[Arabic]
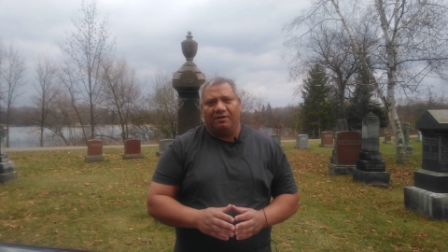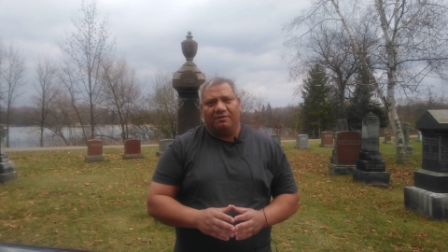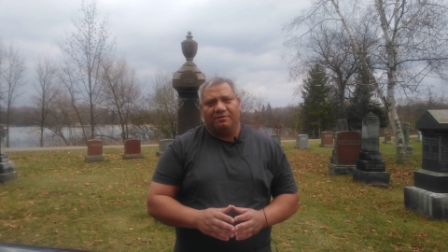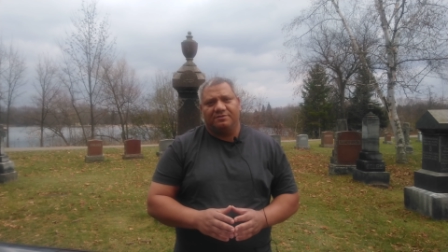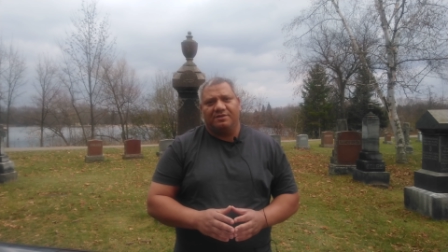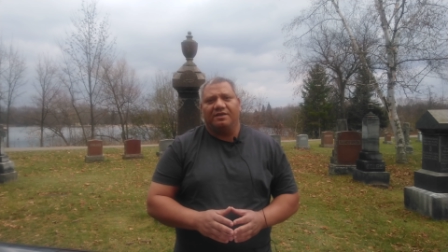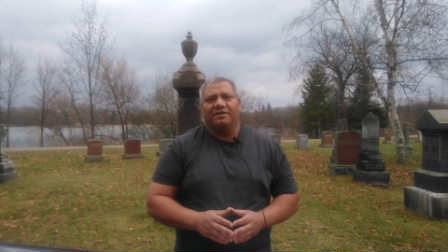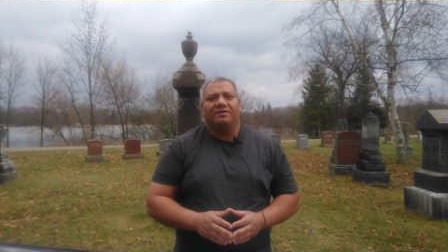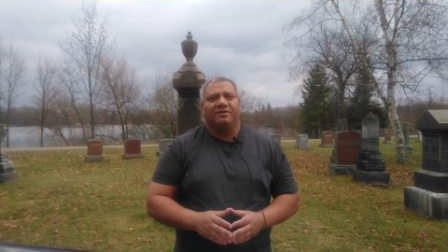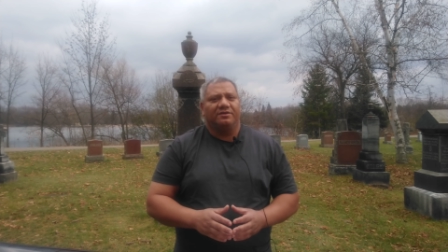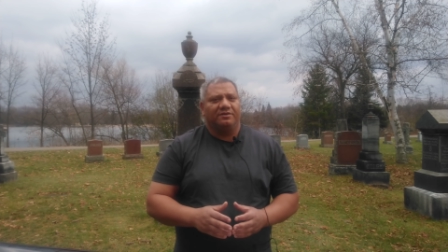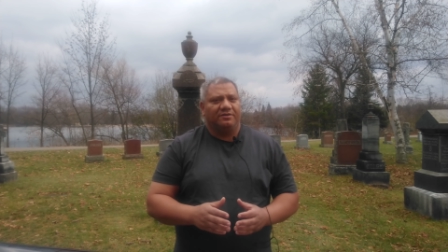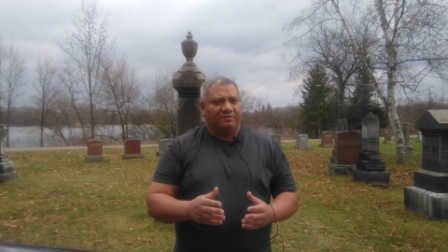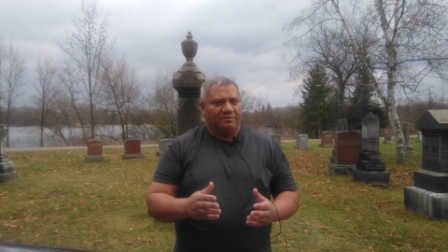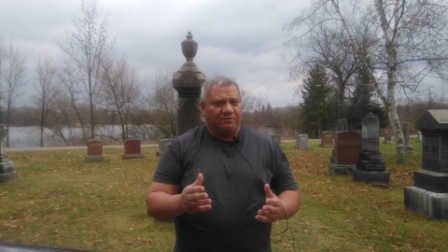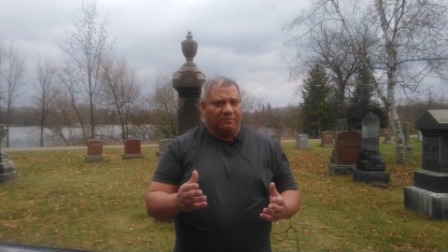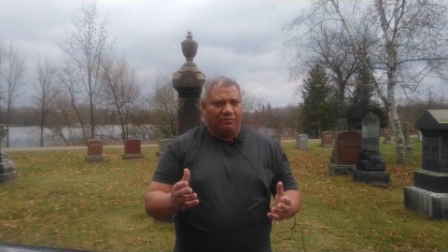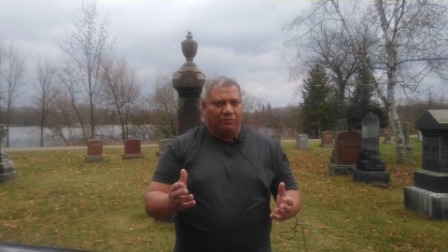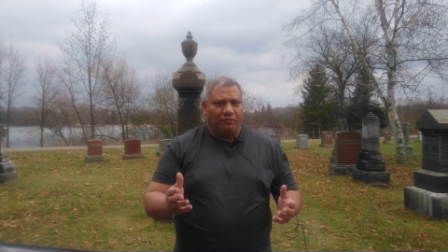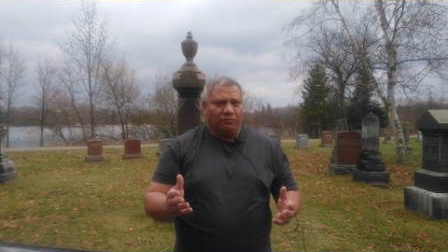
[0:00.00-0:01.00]
زي
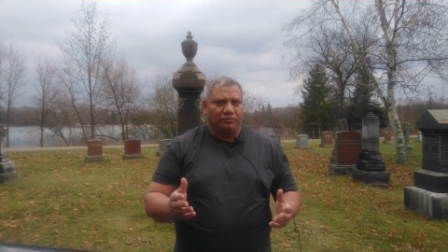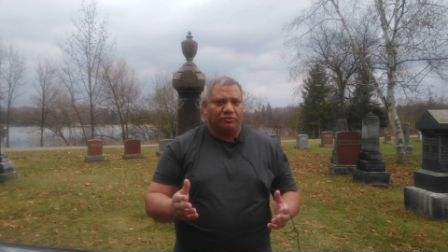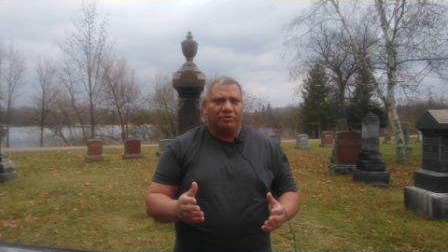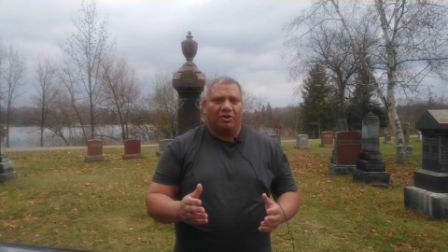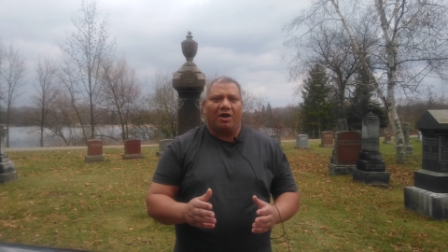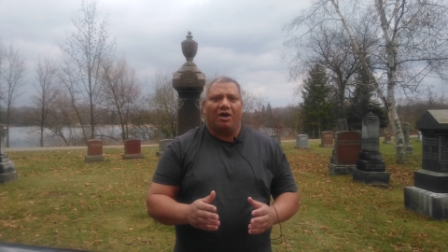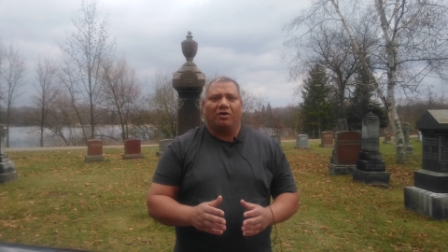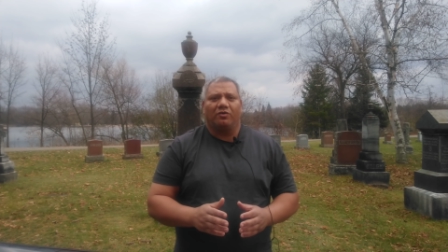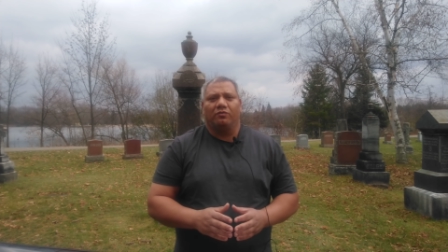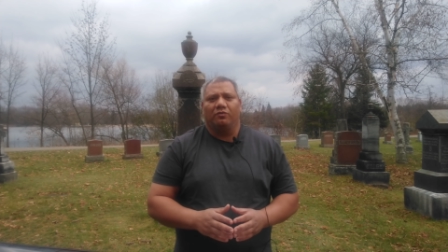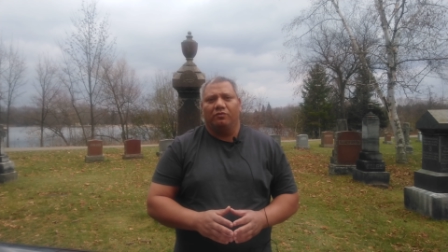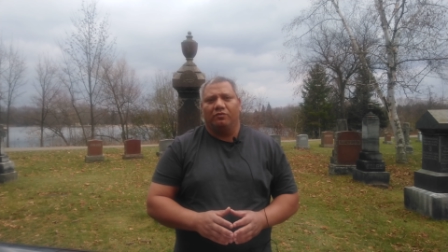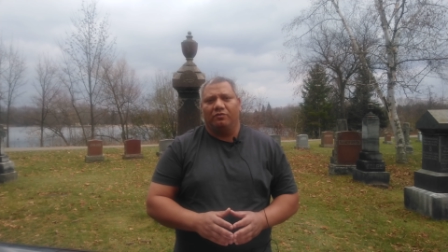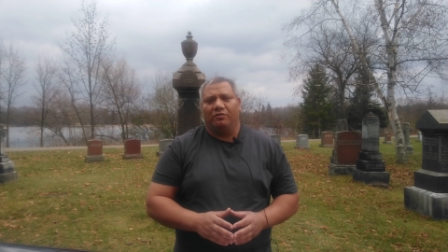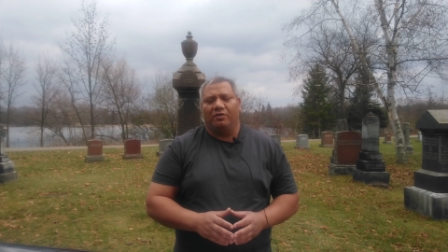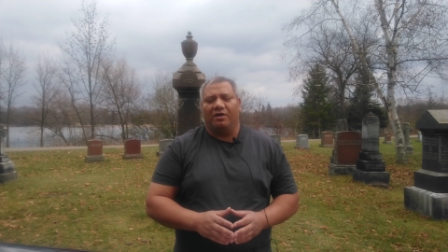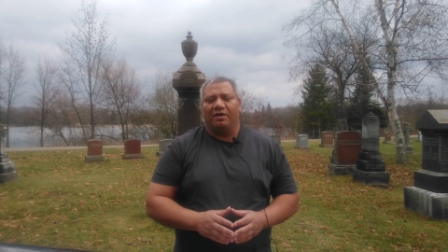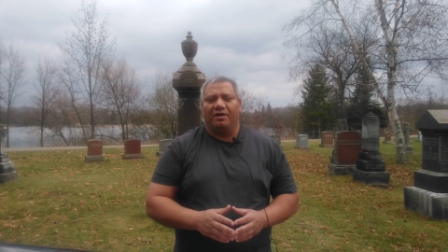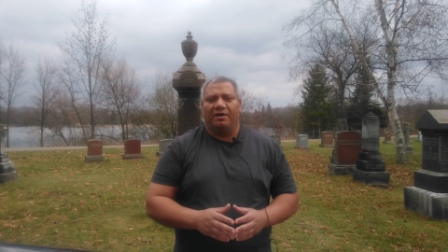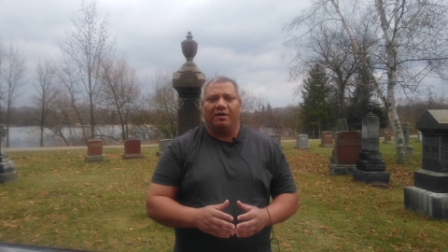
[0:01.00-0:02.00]
لون شعره
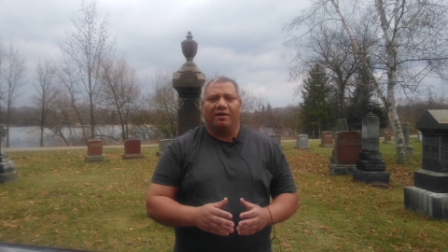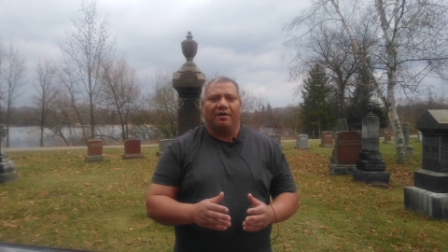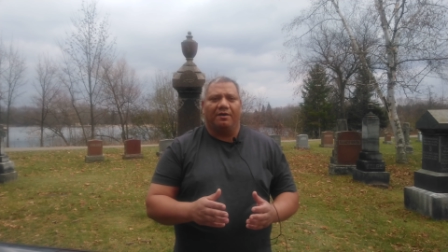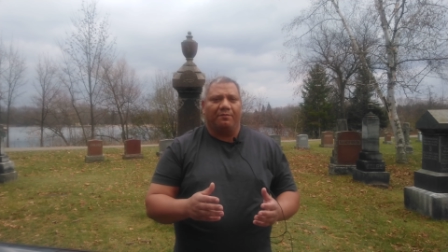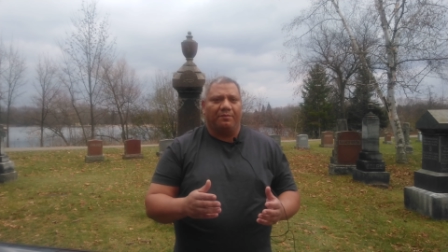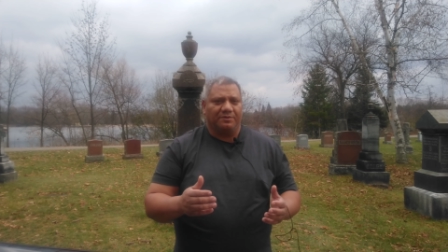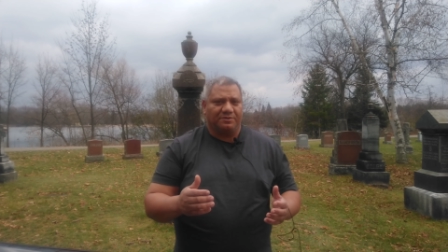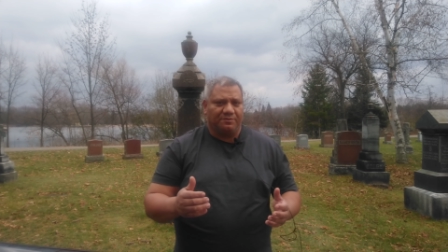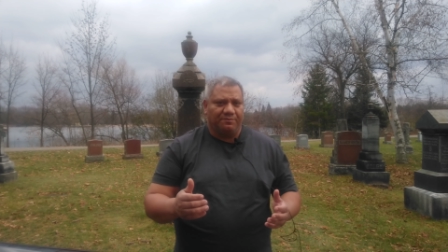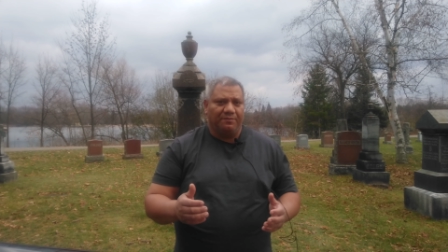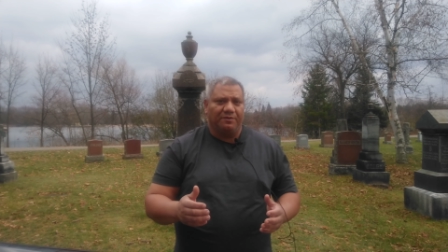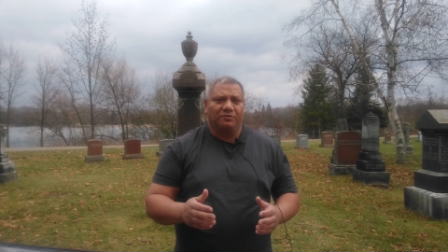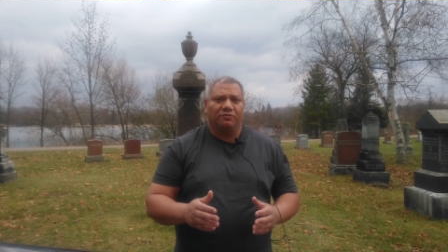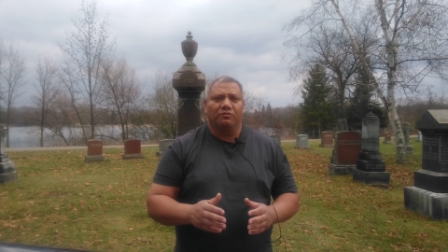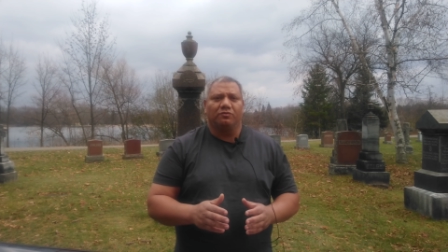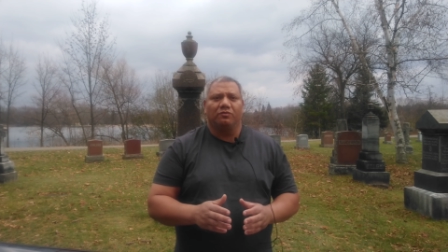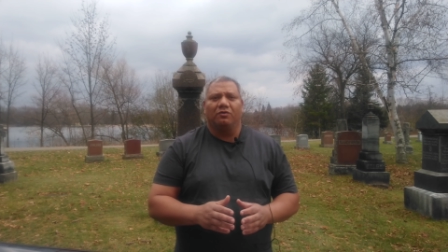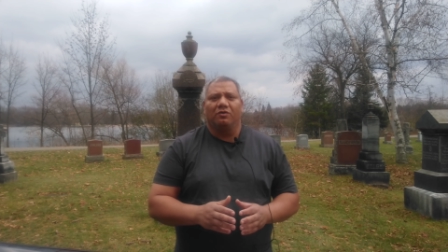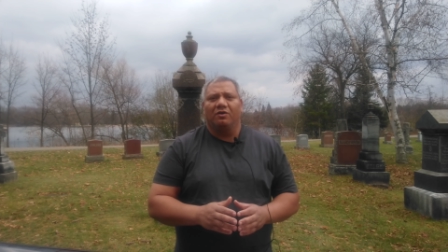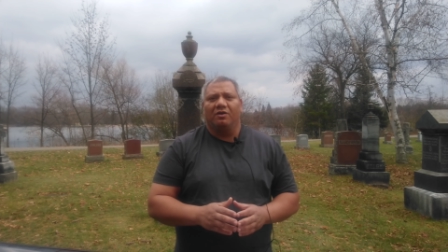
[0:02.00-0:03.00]
آه
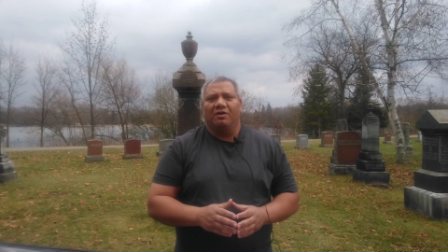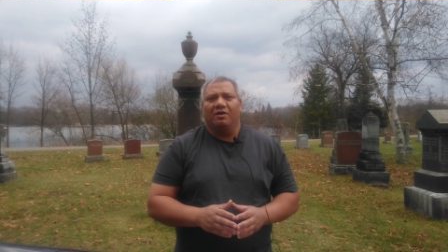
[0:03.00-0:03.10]
بصمته